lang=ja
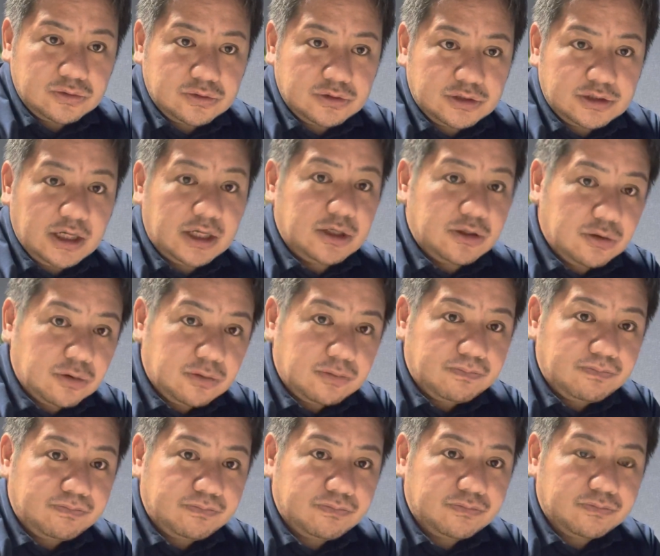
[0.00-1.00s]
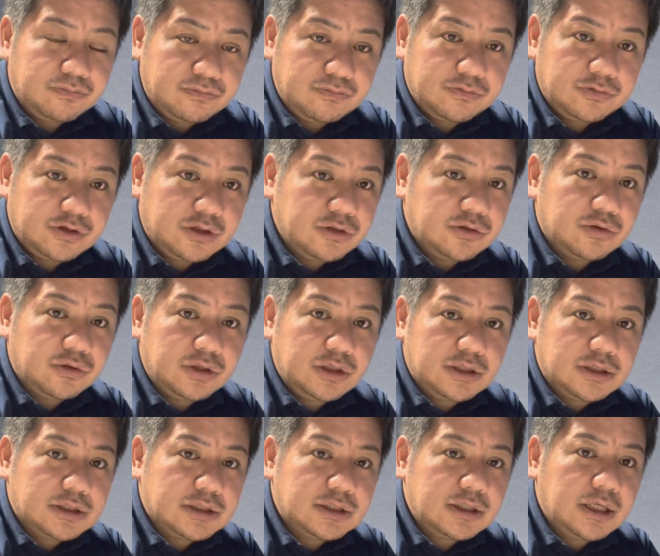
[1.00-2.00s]
材料、うん、というの
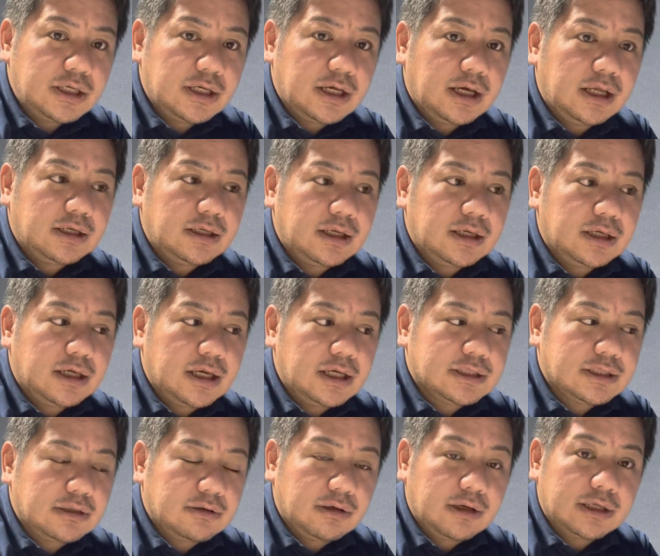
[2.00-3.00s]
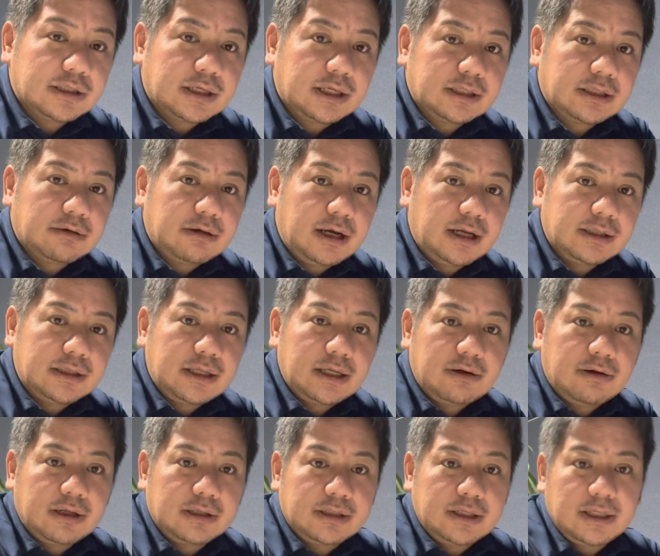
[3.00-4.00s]
に常にやはりね経営者の方々はアンテナ
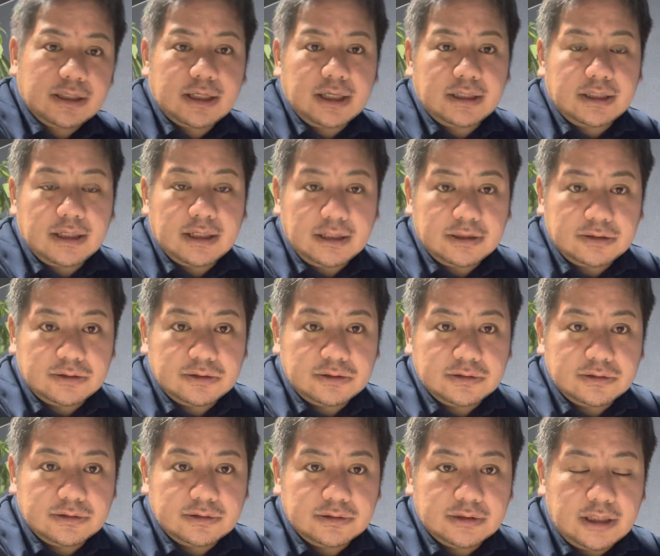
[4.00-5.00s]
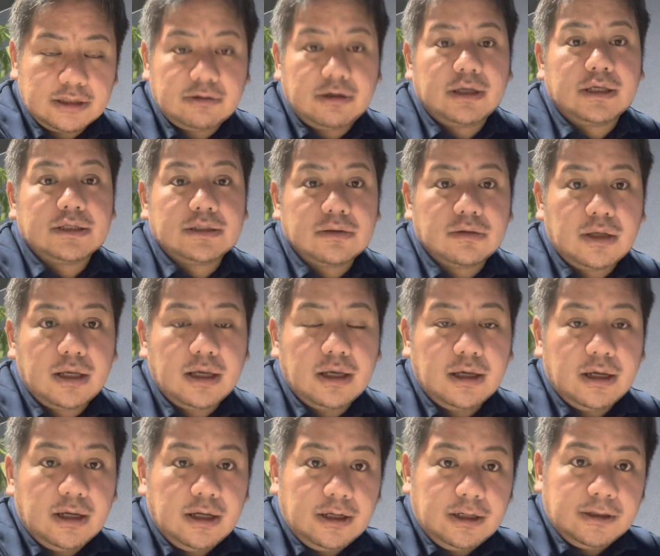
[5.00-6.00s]
を張ってなきゃいけなくなるわけですよ
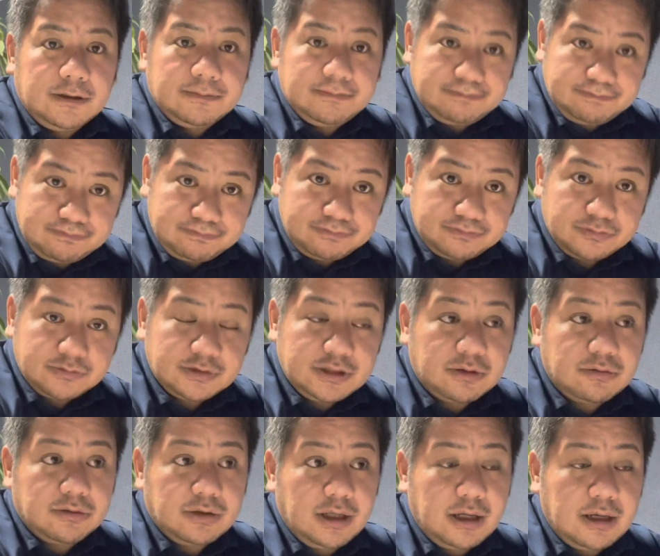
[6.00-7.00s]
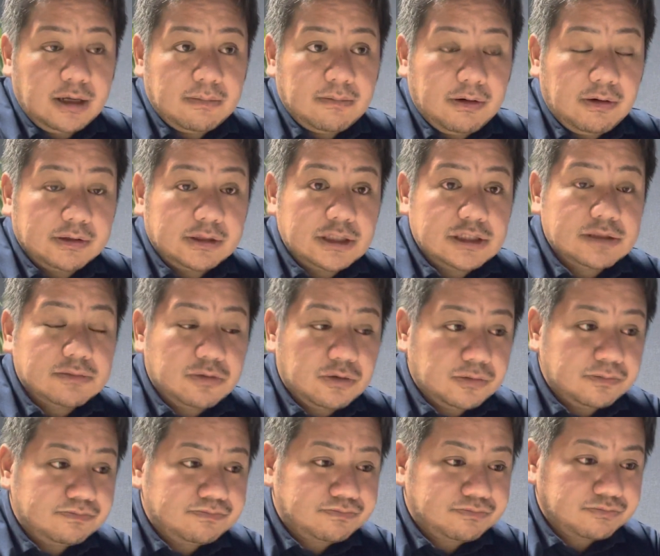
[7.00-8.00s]
ね、うん、なので、まあ、私
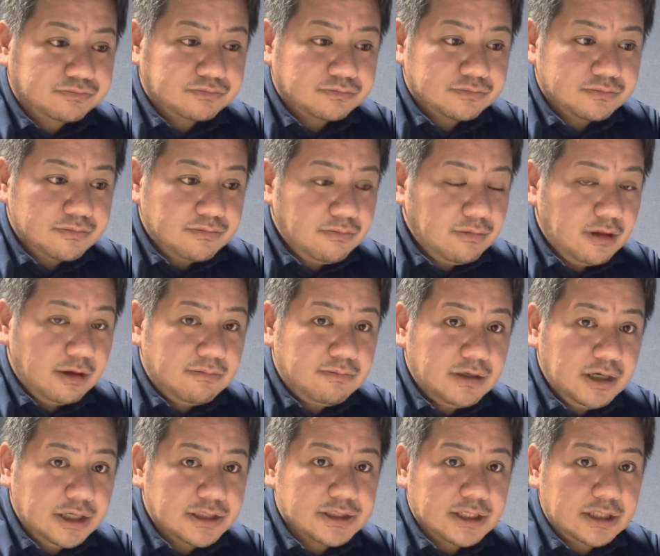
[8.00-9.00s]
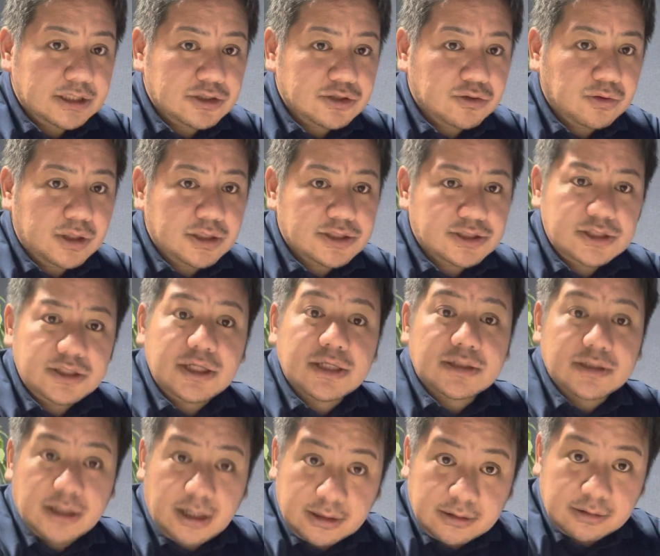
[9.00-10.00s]
も宮城さん忙しいで
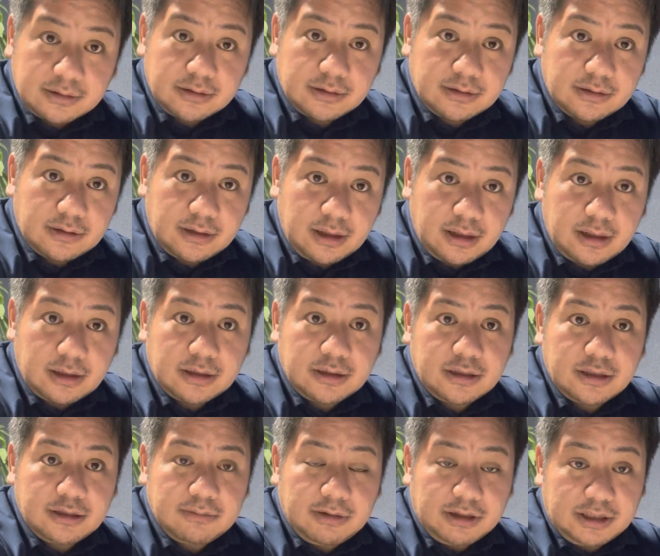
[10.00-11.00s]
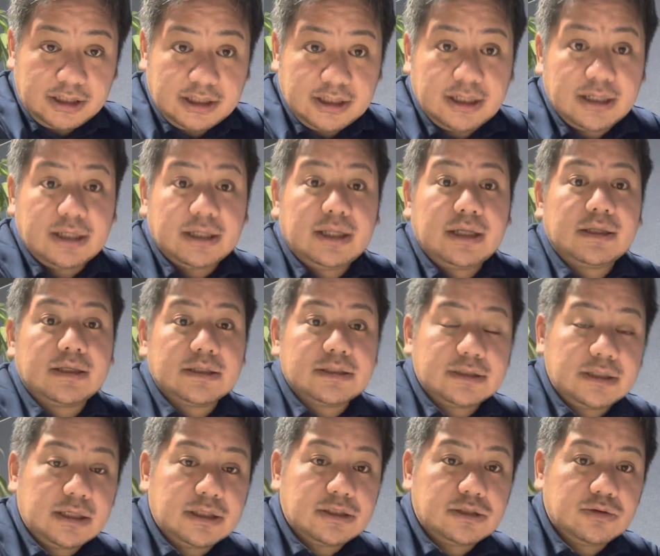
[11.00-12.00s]
すかって今聞かれたらです
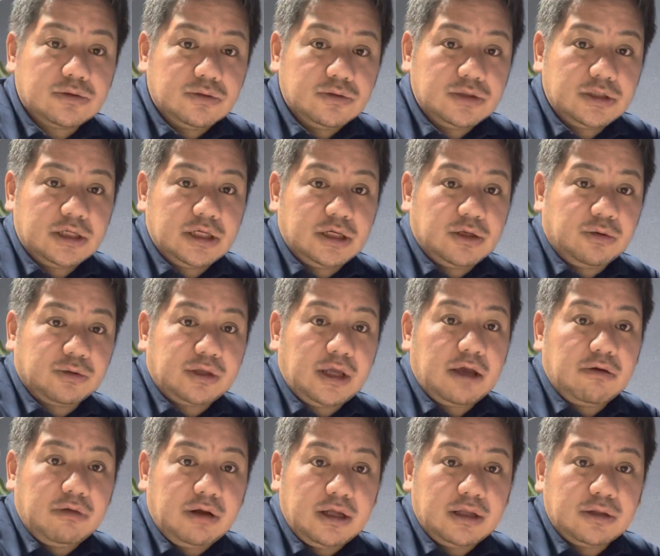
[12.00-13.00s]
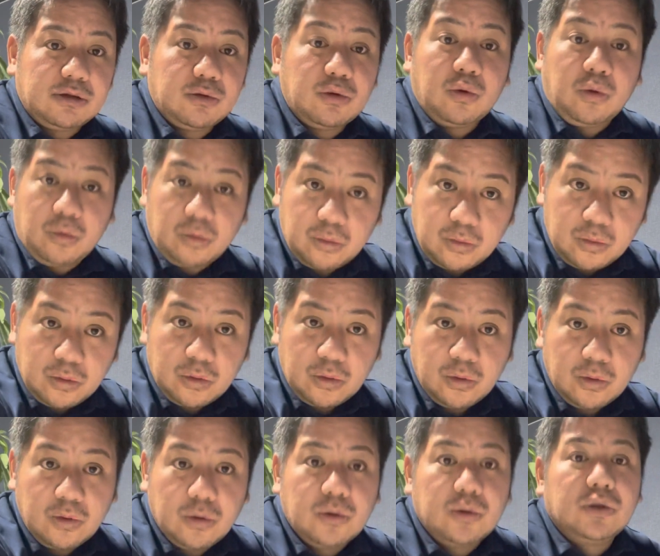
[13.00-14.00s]
ね正直答えは
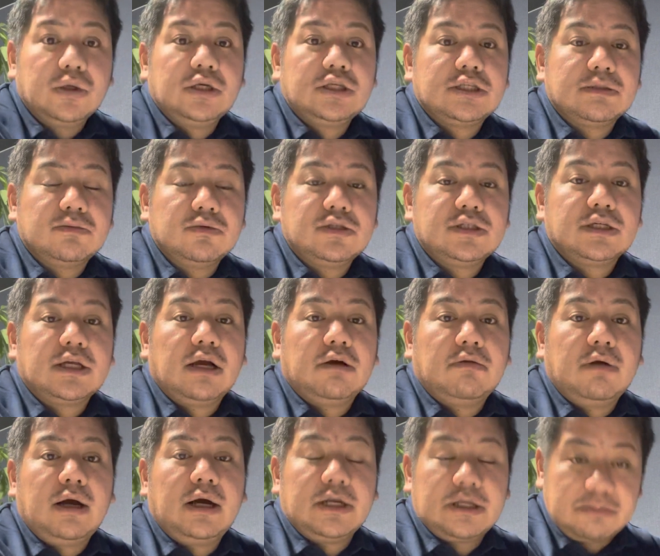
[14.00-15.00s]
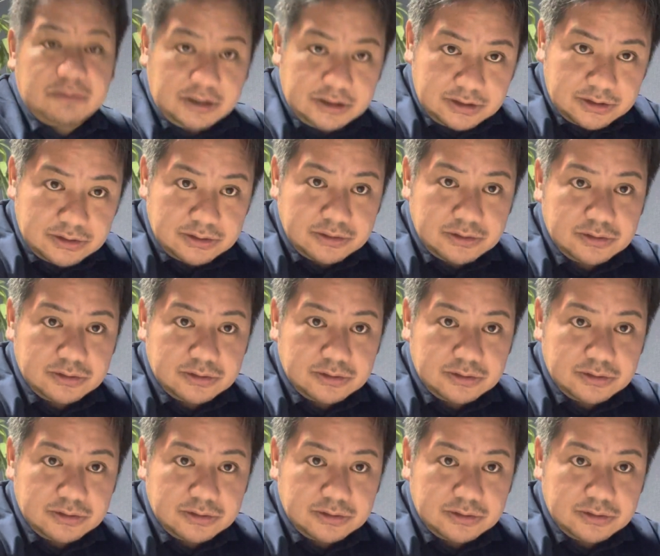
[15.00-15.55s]
ノーいつも時間はあります、